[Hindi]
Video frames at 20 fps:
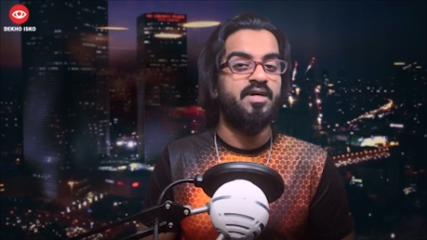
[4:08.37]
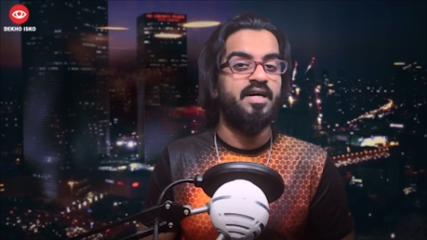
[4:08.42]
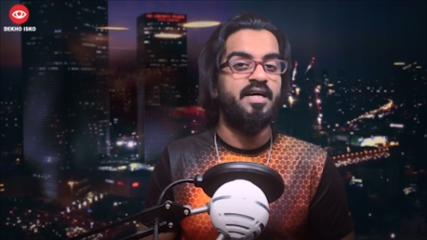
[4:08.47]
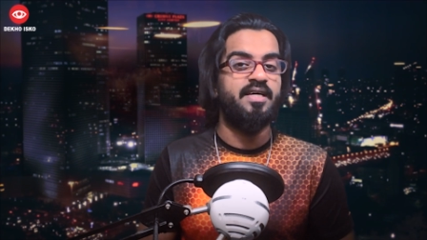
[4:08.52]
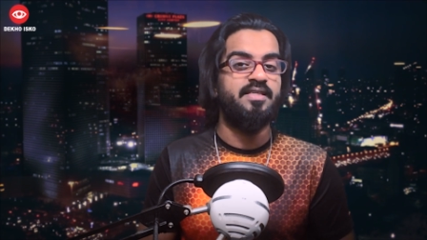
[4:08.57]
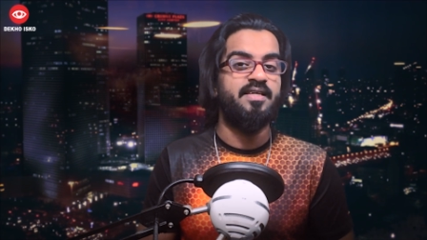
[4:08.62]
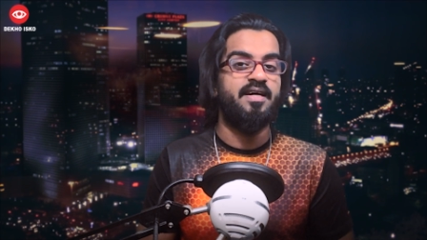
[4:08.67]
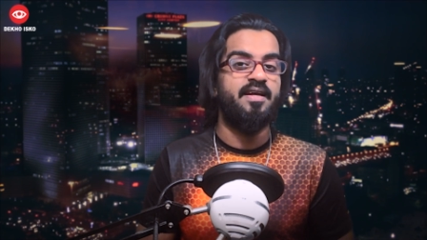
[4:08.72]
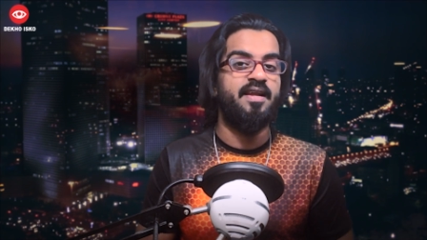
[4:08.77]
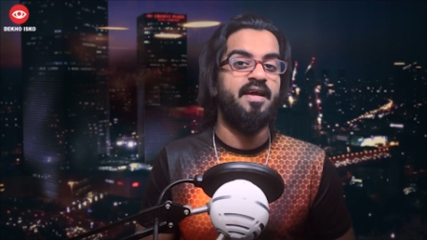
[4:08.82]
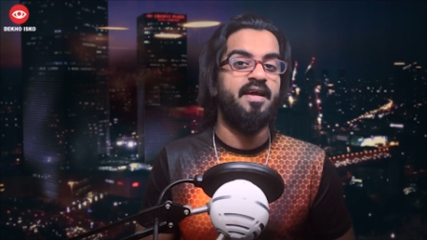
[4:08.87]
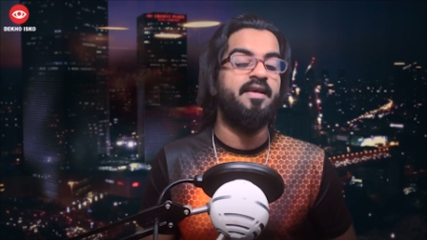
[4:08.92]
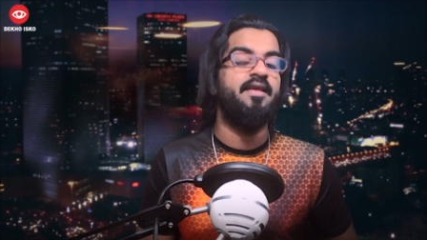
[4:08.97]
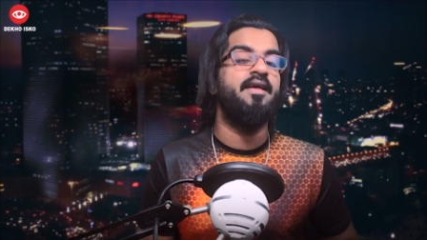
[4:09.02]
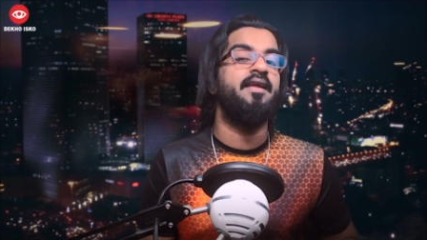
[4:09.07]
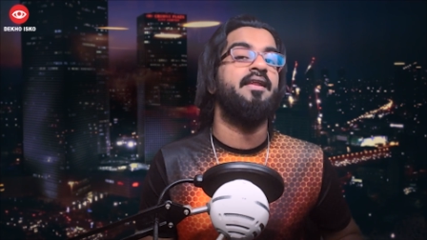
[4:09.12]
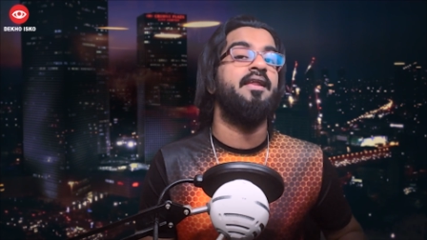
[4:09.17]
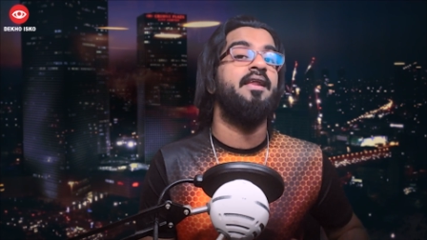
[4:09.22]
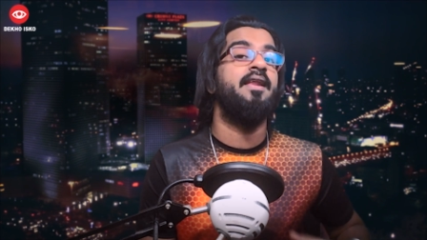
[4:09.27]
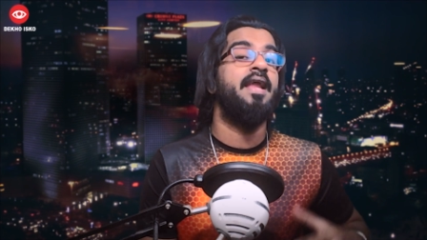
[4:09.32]
कहा जा रहा है कि
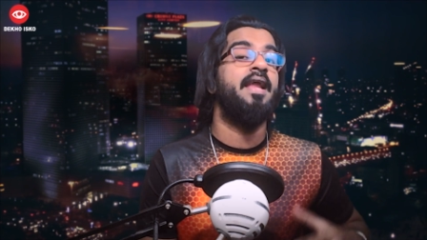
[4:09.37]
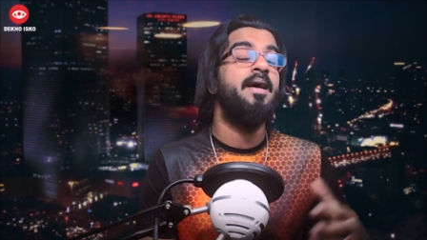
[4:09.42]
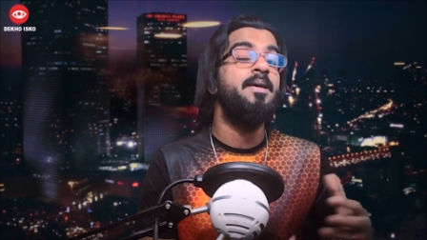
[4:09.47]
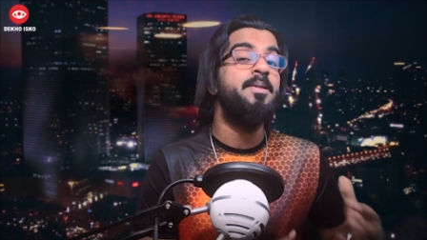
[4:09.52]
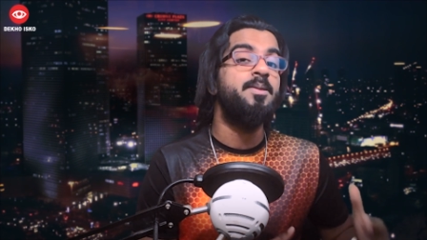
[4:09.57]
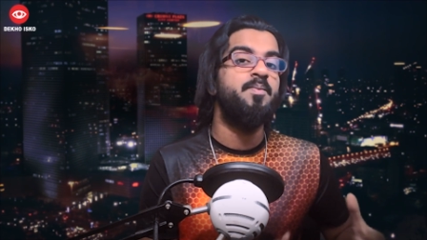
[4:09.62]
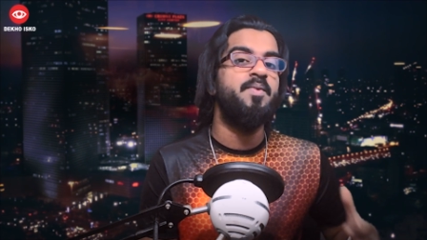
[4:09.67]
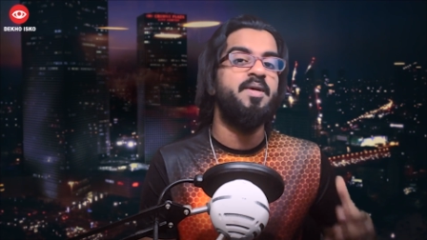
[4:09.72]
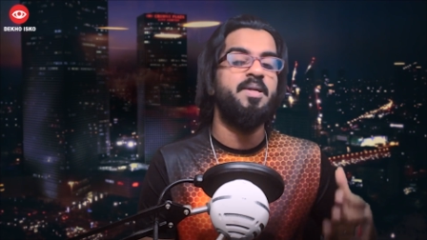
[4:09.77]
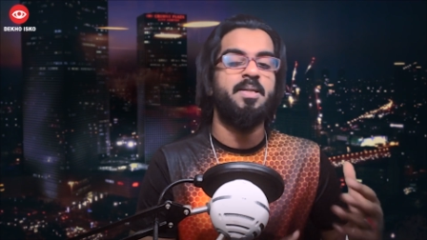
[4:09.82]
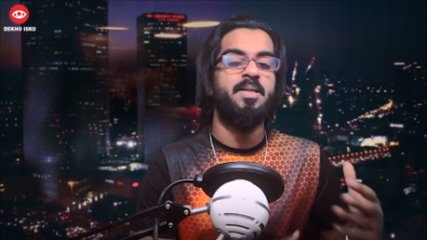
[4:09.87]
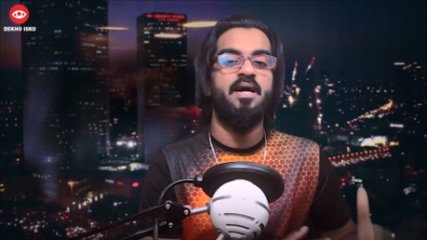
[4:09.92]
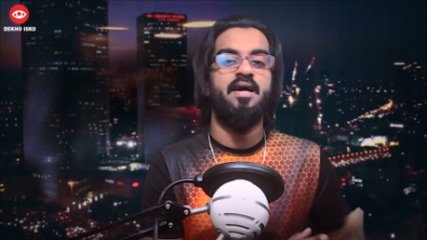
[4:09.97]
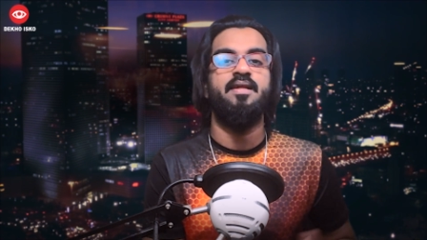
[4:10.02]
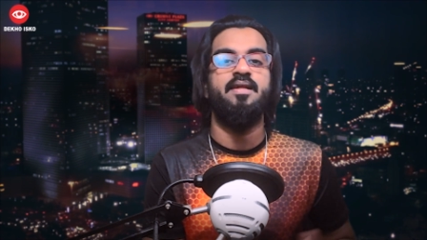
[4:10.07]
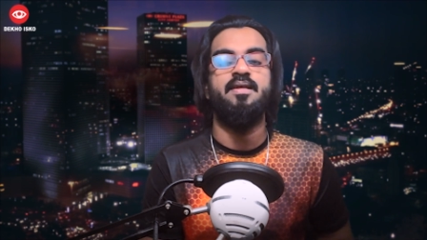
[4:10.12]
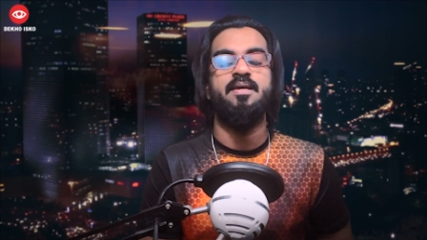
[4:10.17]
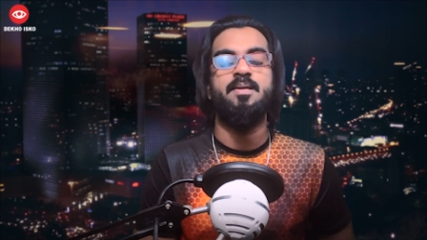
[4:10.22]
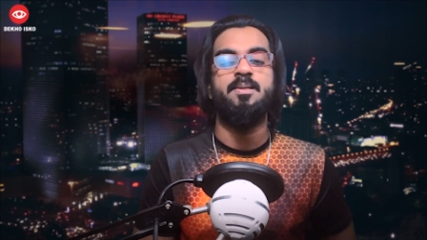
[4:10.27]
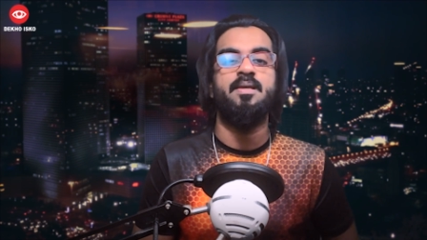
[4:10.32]
रिलायंस भी
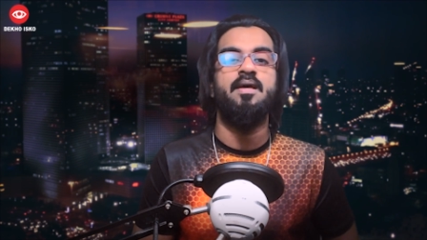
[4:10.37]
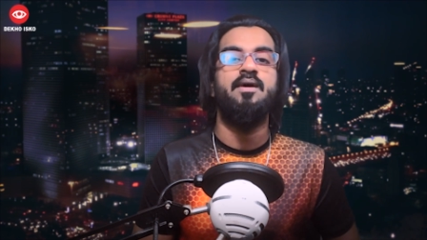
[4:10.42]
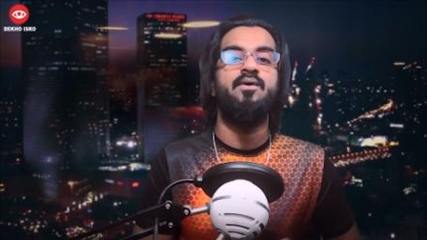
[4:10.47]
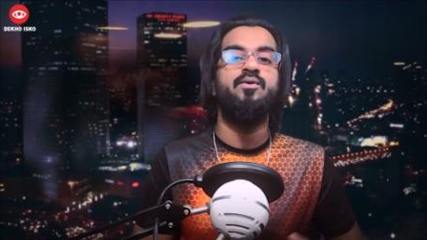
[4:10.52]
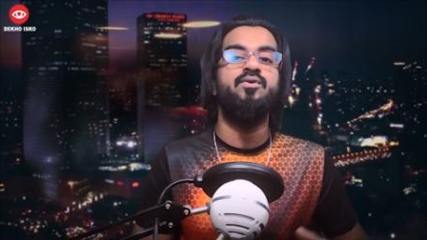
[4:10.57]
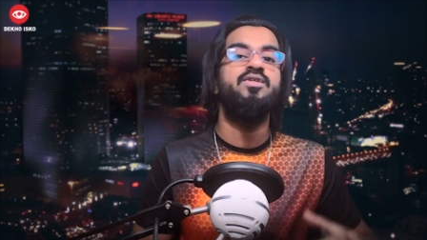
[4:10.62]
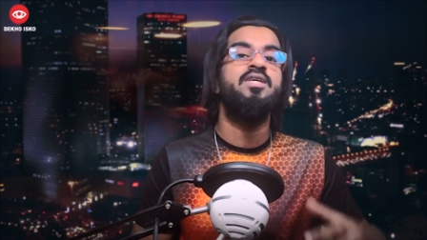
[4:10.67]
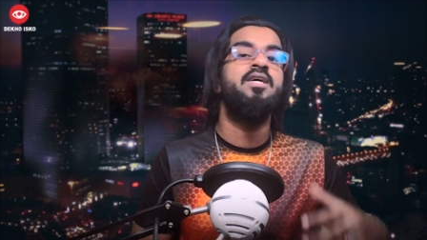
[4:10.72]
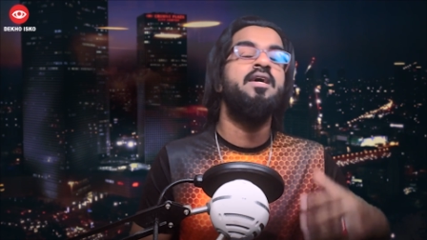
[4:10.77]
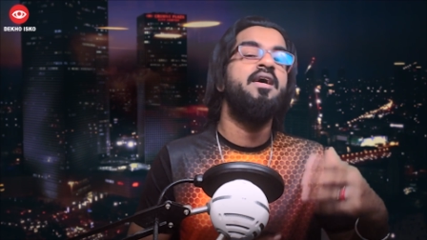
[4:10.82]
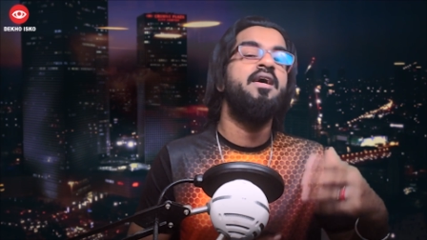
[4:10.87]
शायद इसके कुछ